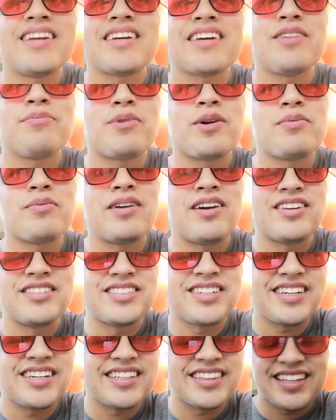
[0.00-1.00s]
que ir por mi
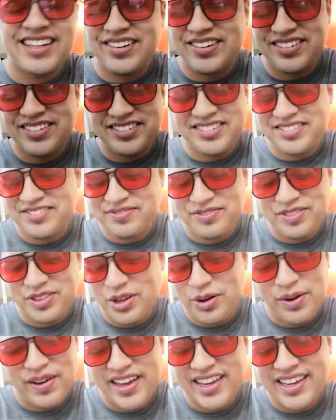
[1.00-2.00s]
lancha, no,
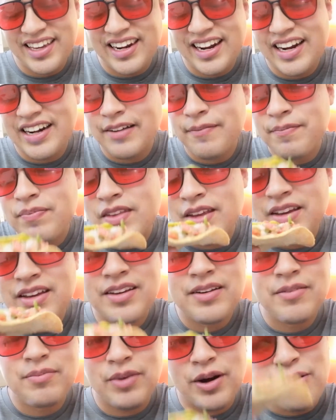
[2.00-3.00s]
no voy a llenar,
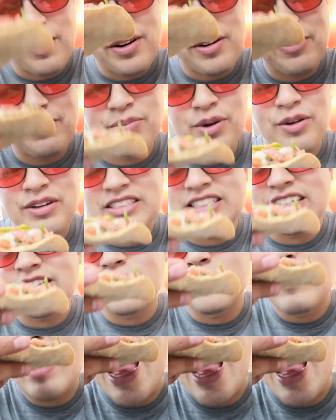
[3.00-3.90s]
pero bueno, provechito.